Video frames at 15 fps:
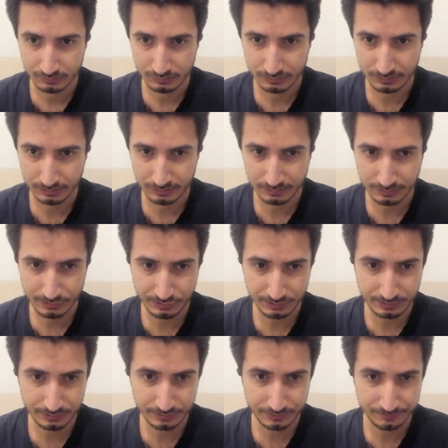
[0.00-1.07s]

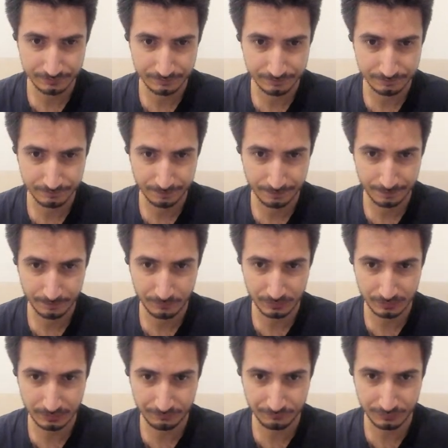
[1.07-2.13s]
arkadaşlar. Bir de
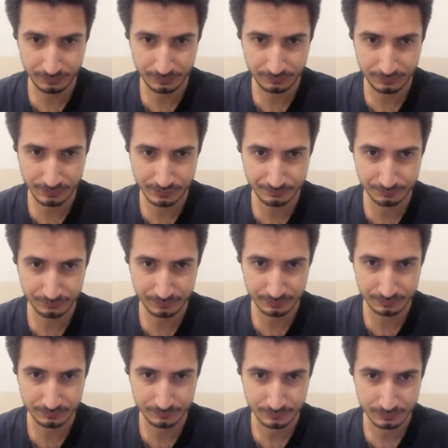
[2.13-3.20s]
deftere ihtiyacımız var.